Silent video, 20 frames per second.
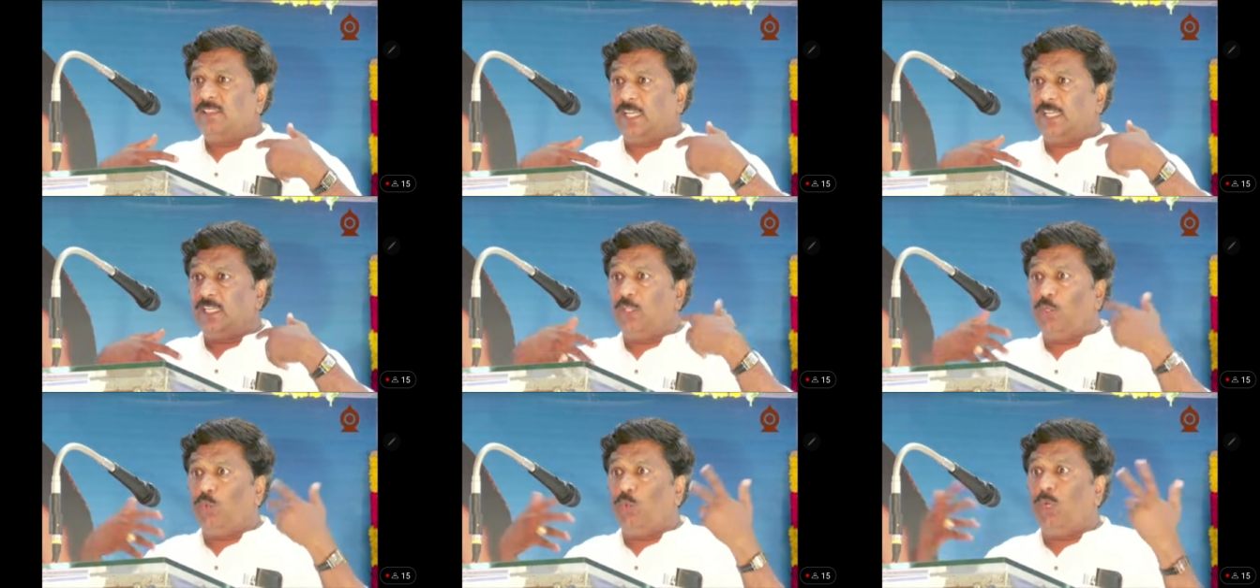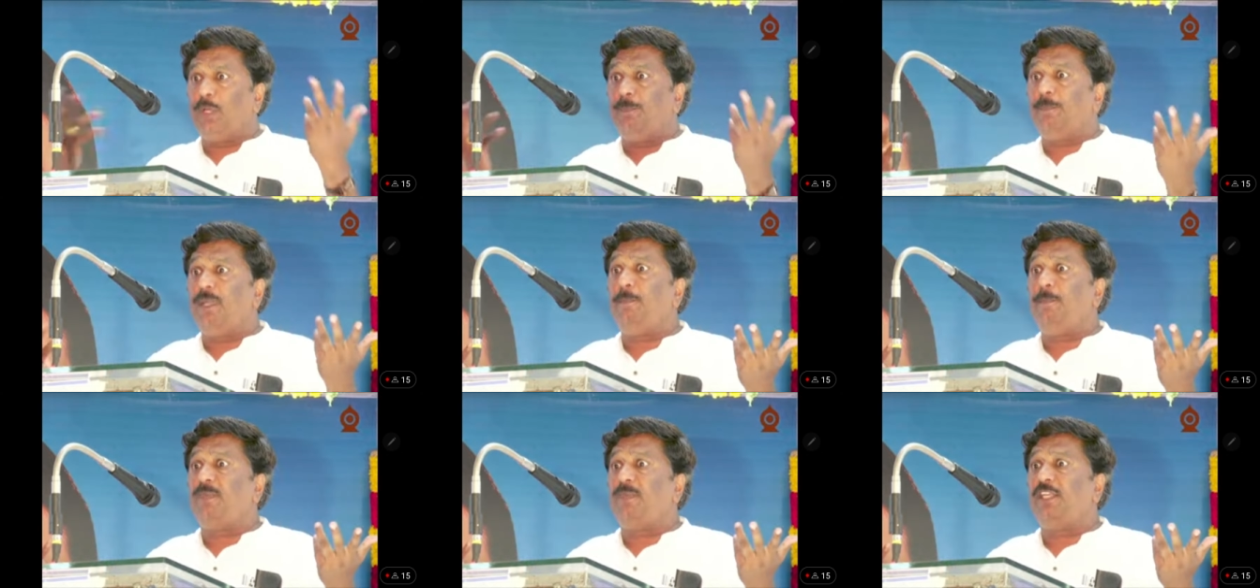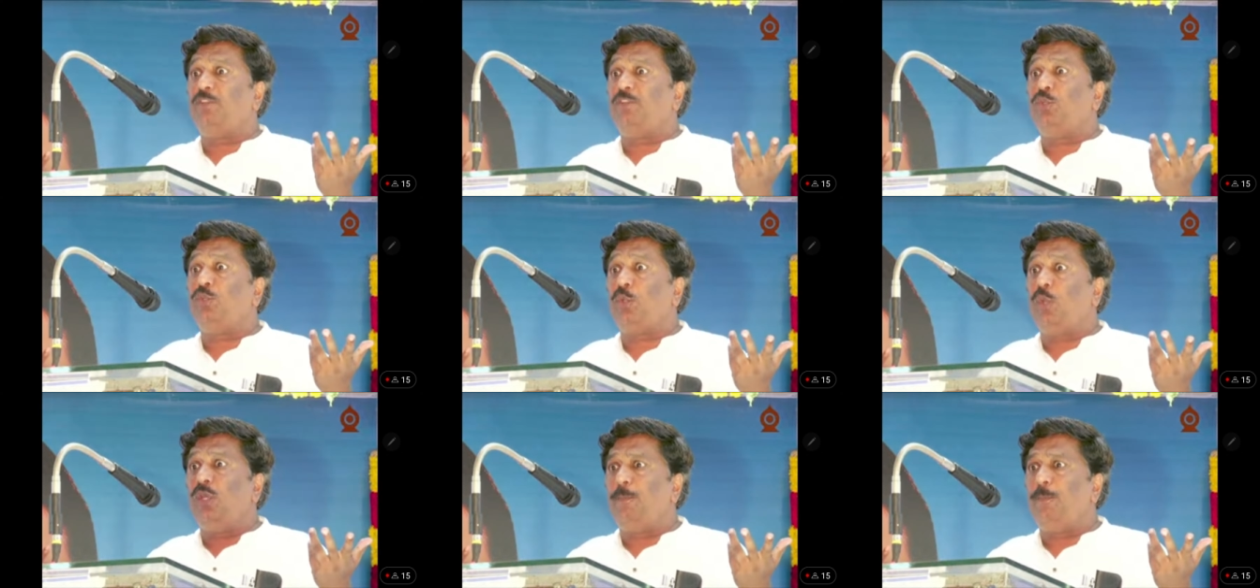தனது உடம்பை
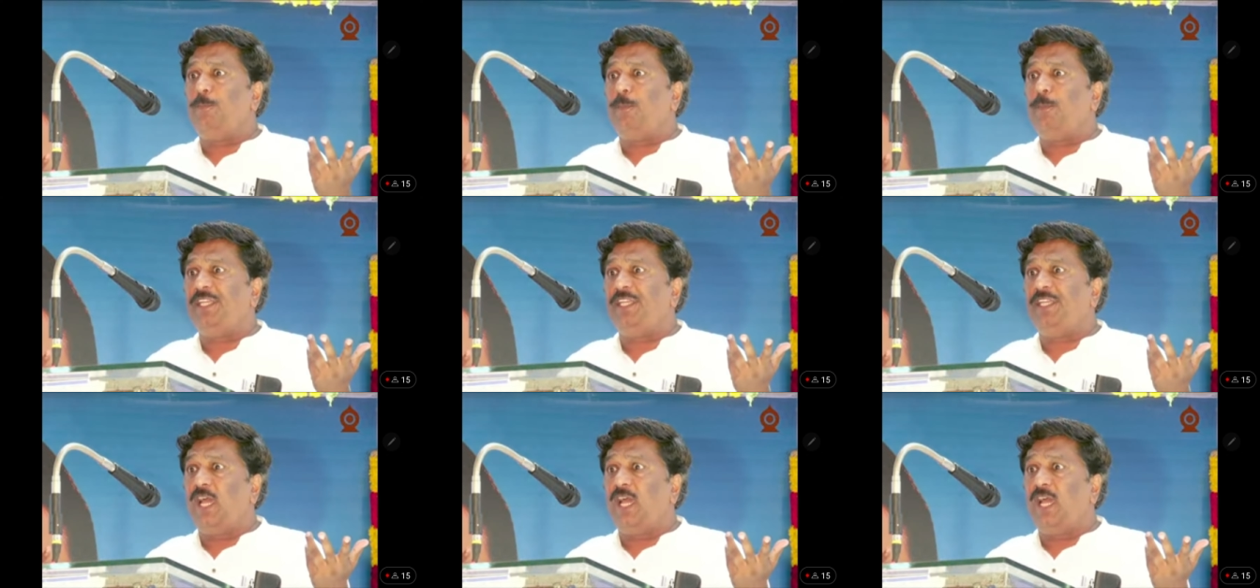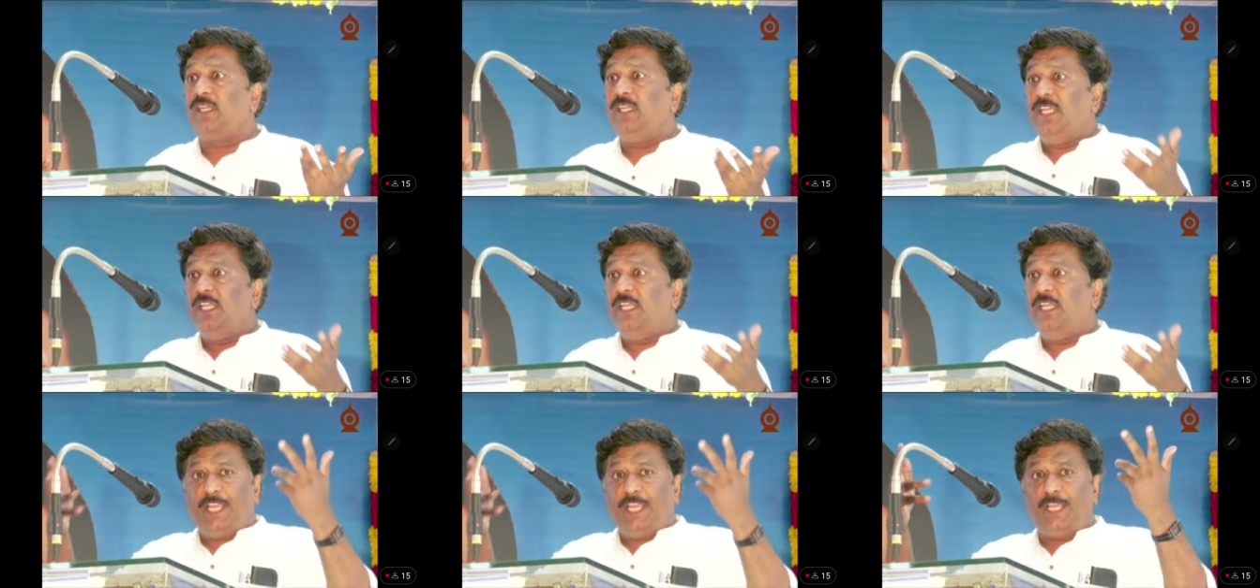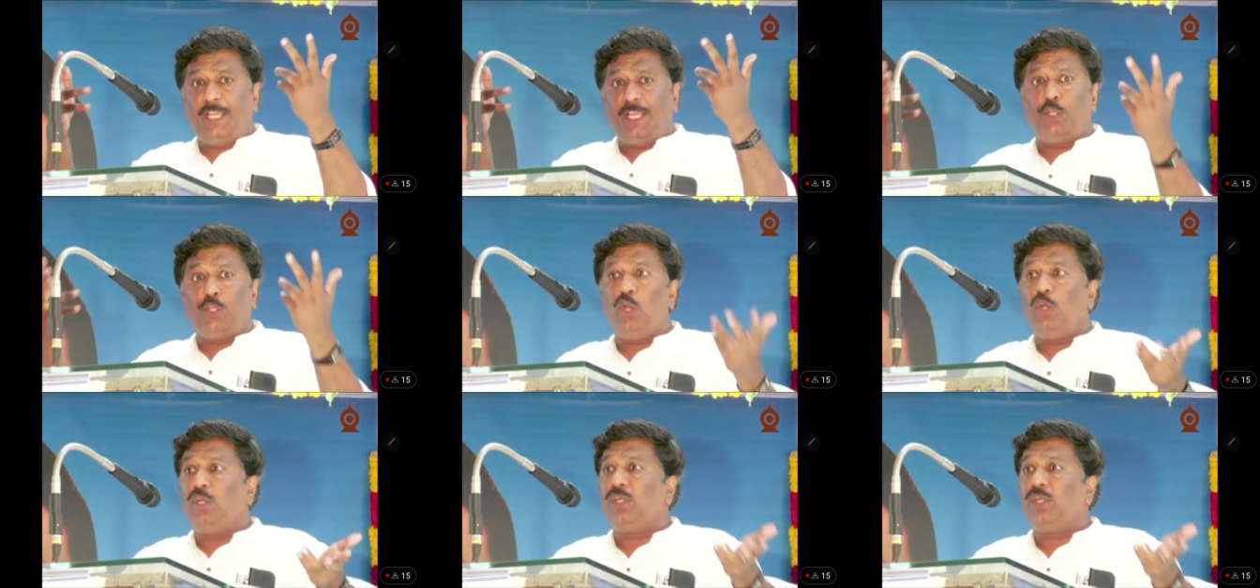மறைத்துக் கொள்ளப் போகிறார்
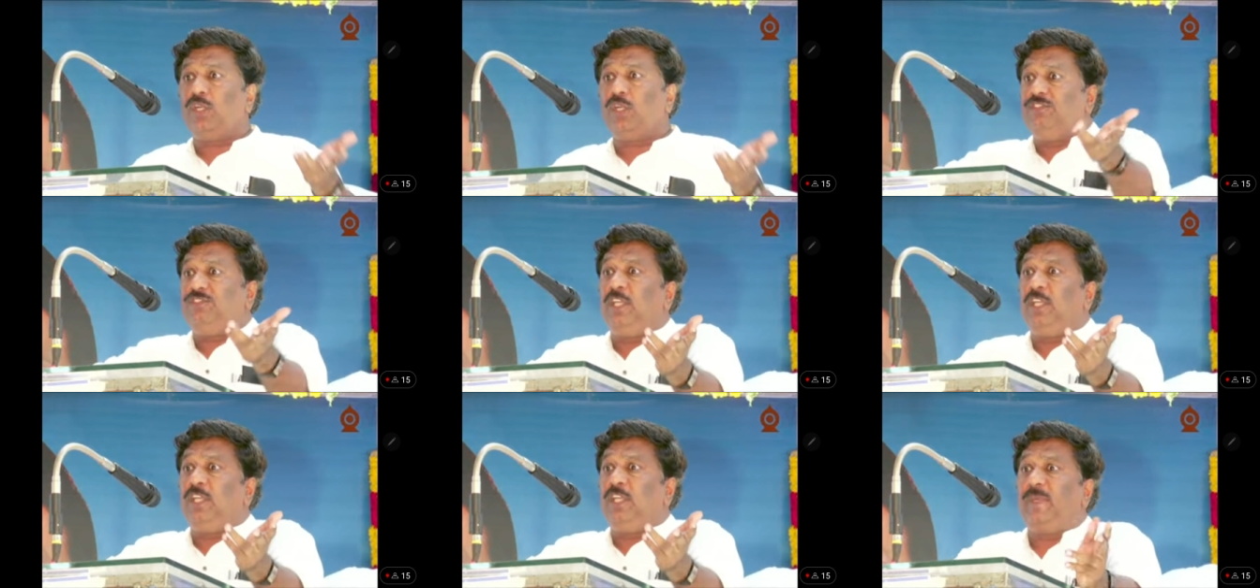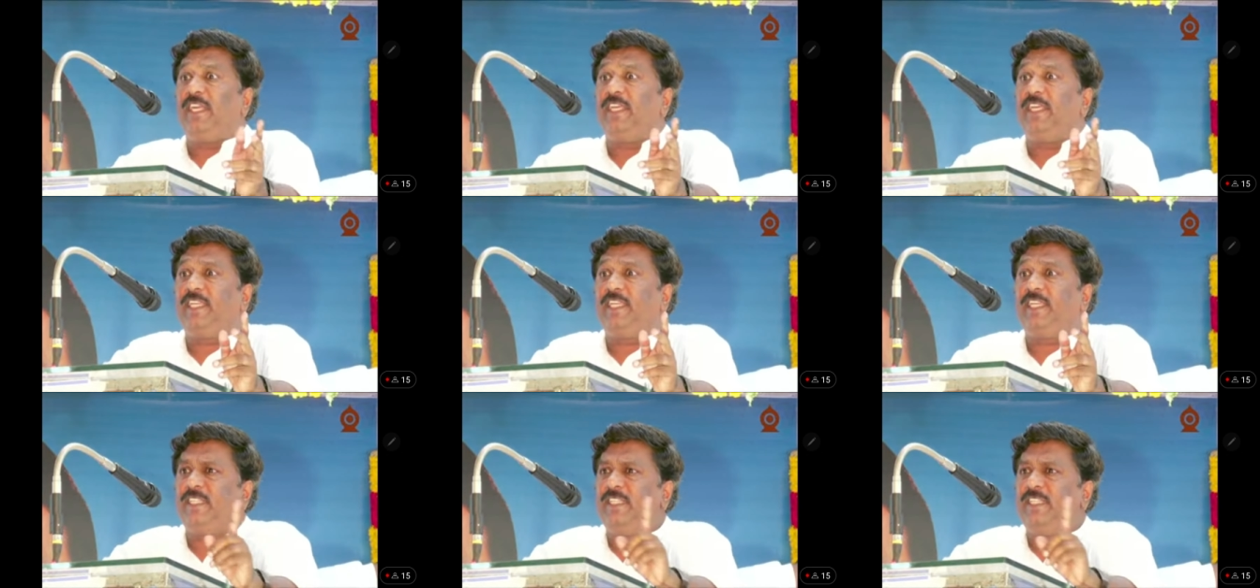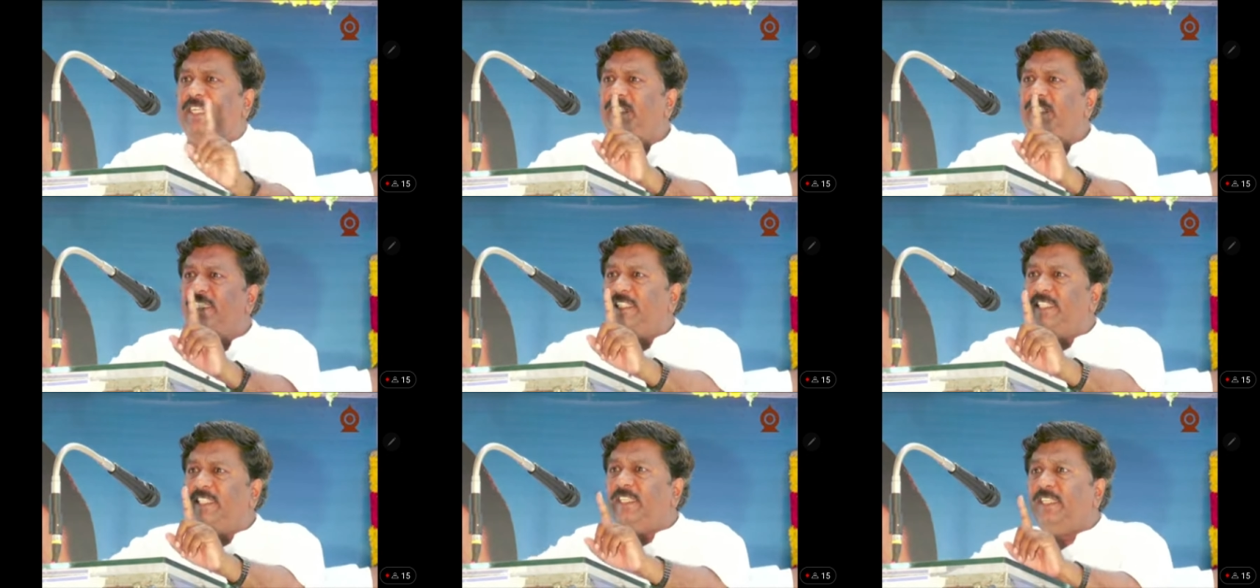ஏதோ ஒரு அதிசயம் நடக்கிறது
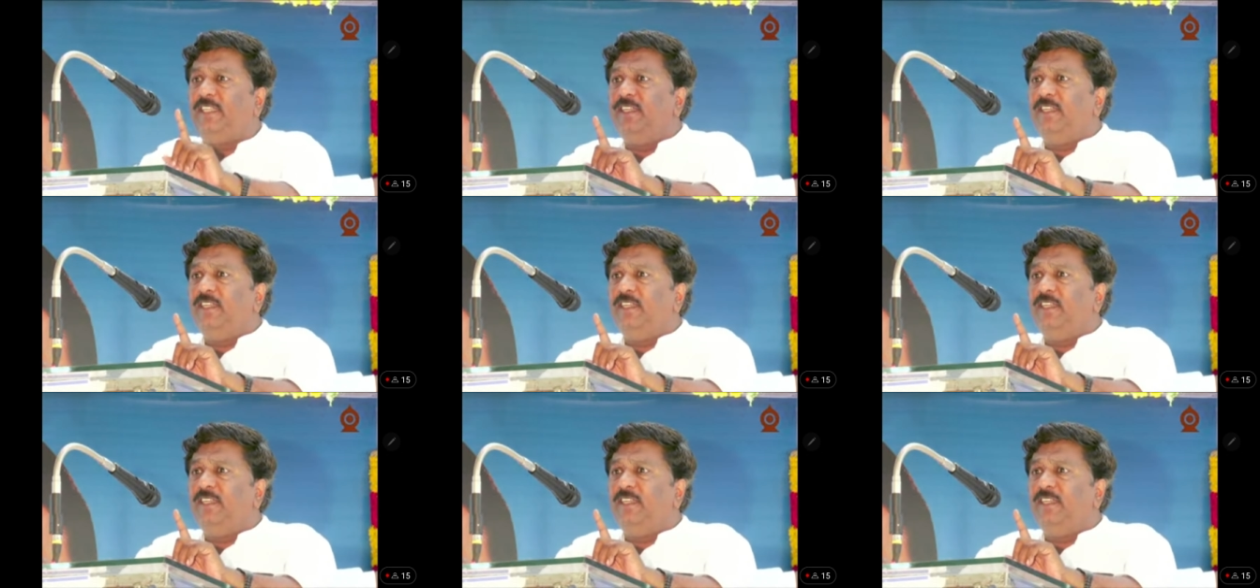என்று